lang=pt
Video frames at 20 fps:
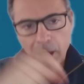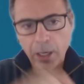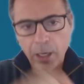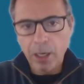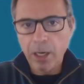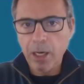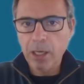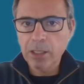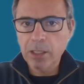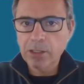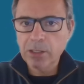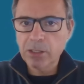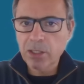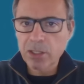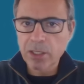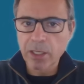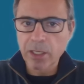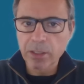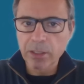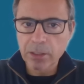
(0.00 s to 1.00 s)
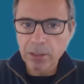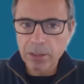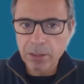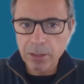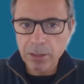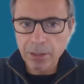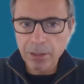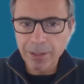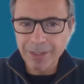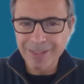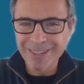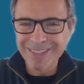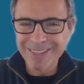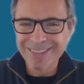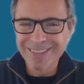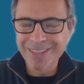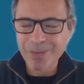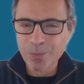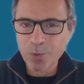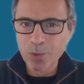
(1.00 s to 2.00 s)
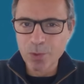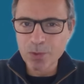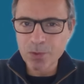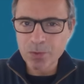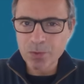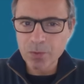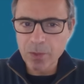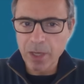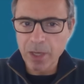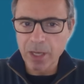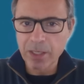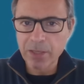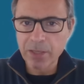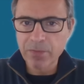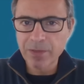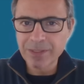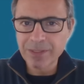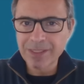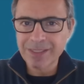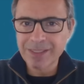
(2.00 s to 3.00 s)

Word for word: é resistente e teimoso a nível das